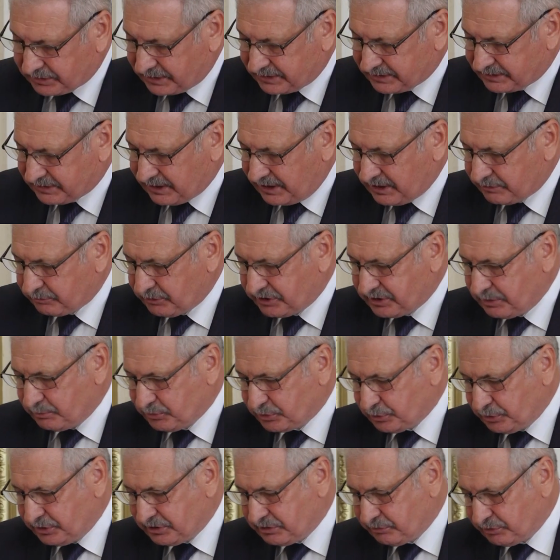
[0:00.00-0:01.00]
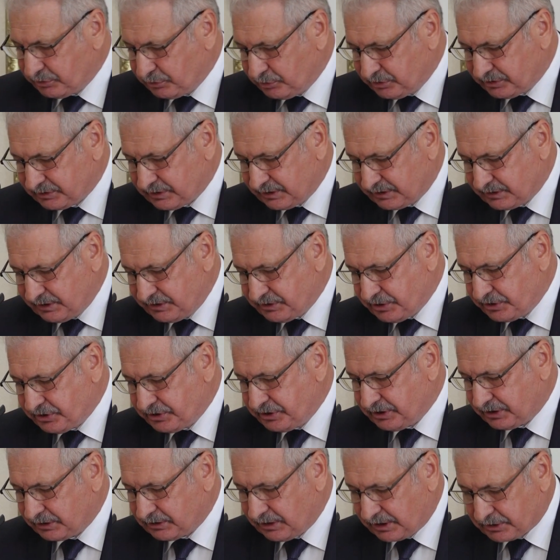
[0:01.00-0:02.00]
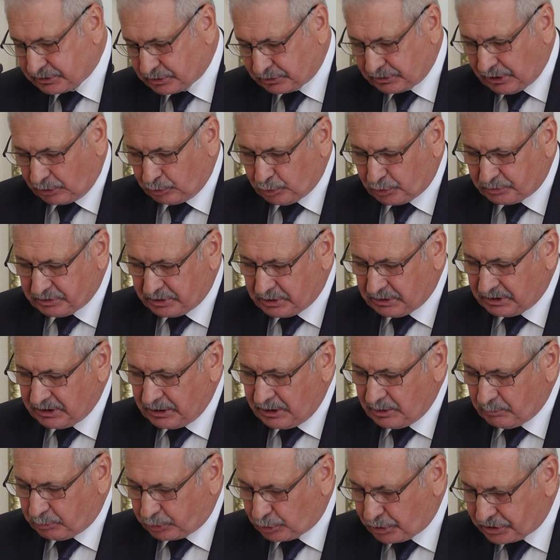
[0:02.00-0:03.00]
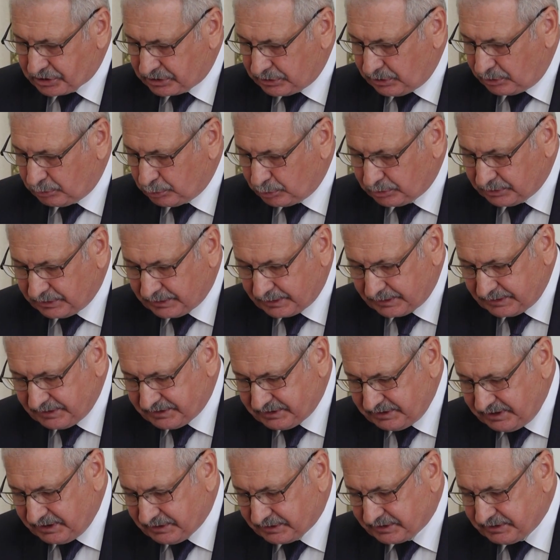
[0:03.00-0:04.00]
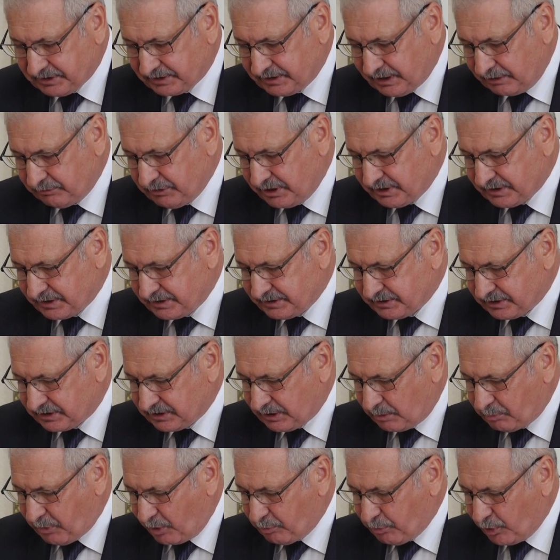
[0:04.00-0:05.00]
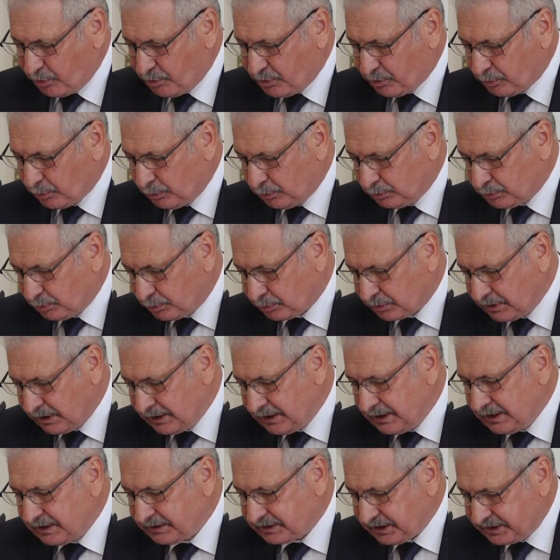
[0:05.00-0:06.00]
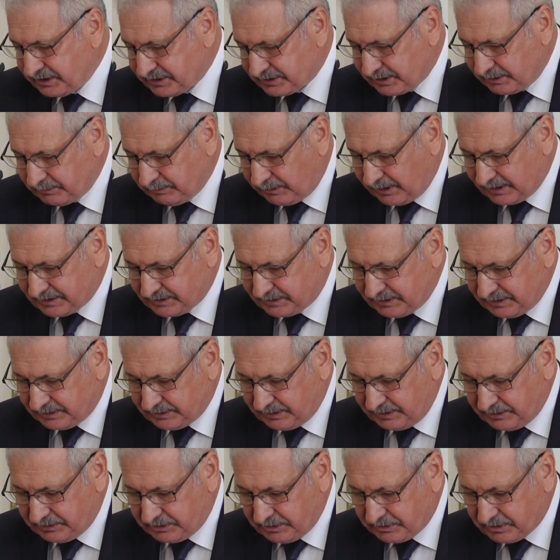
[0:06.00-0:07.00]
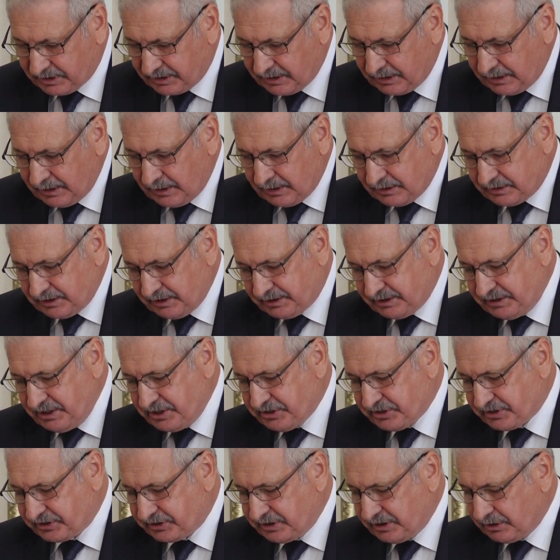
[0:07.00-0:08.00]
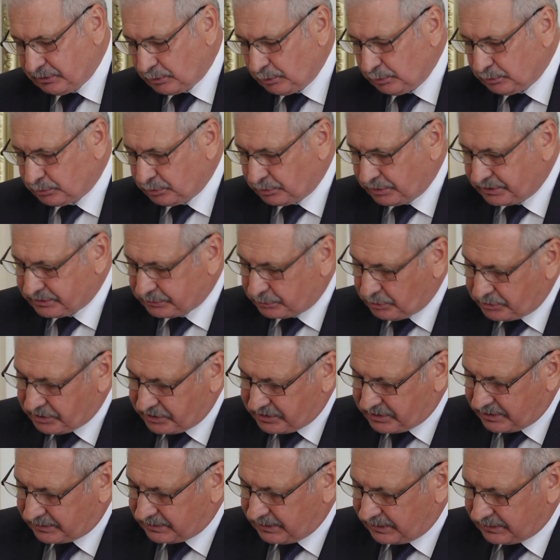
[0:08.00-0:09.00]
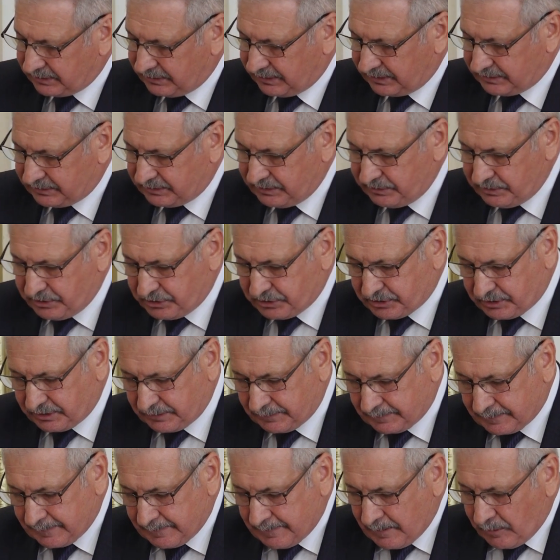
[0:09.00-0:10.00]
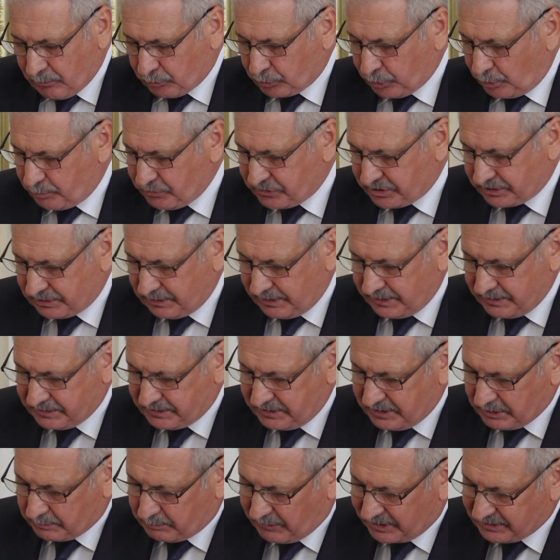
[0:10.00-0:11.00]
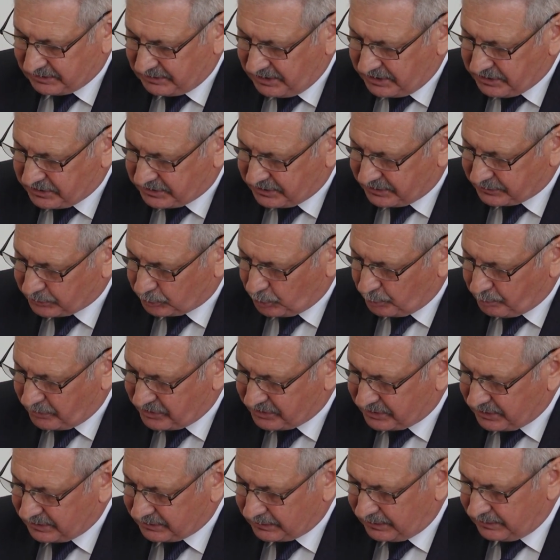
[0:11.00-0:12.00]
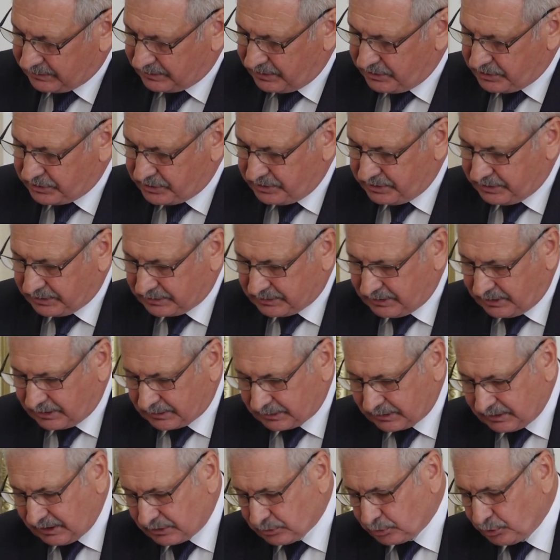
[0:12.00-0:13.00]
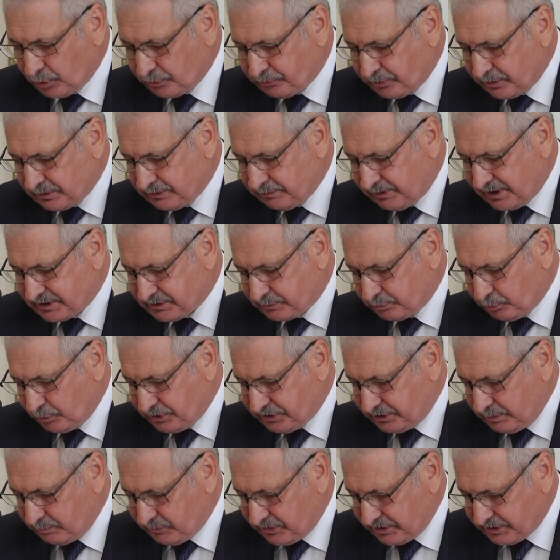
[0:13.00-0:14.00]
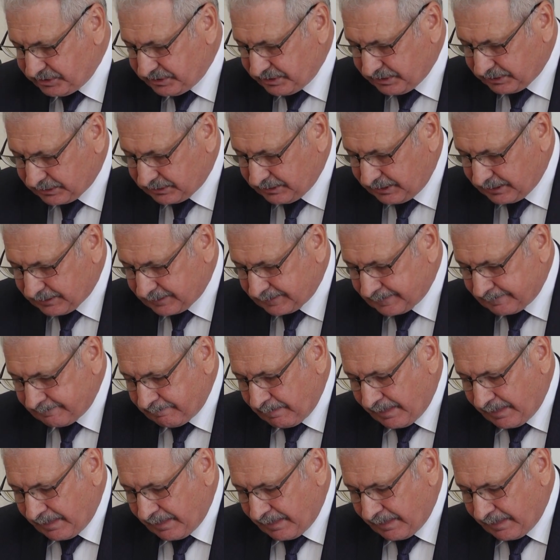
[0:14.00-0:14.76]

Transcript: составит 890 тысяч гектаров, что на уровне прошлого года. Из них зерновых и зернобобовых культур 320 тысяч, технические культуры 161 тысяча, в том числе из них масличные 153 тысячи гектар, картофель 28 тысяч гектар,